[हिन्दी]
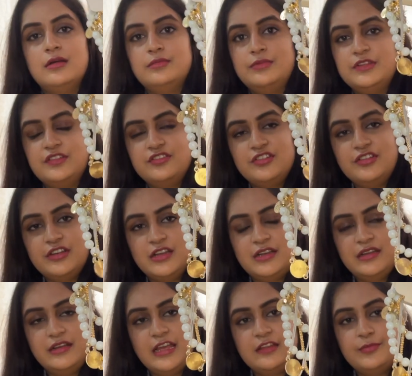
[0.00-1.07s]
दिस इज़ अ
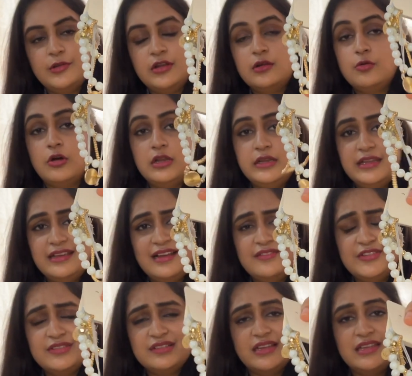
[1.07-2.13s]
रियली नाइस प्रोडक्ट क्वालिटी
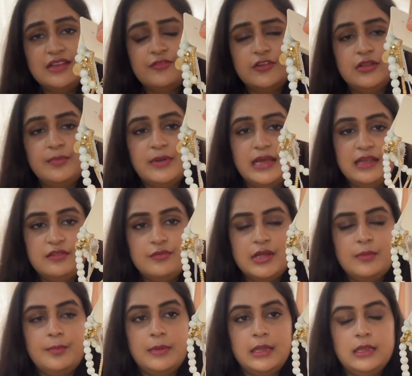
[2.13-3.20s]
काफ़ी सही है फॉर द प्राइस वी
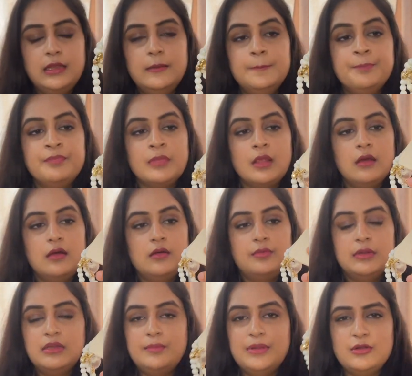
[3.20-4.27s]
आर पेइंग आ,
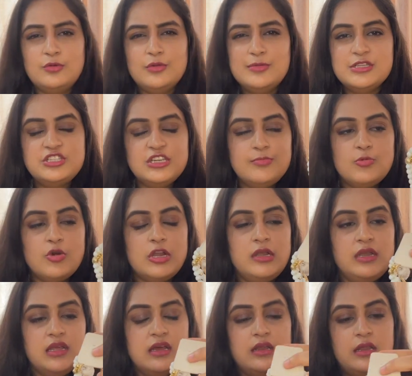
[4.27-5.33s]
मतलब बिल्कुल भी चीप
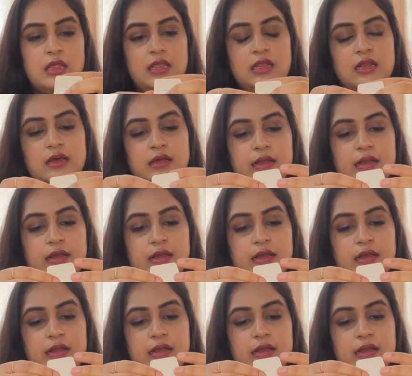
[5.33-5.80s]
क्वालिटी का नहीं लग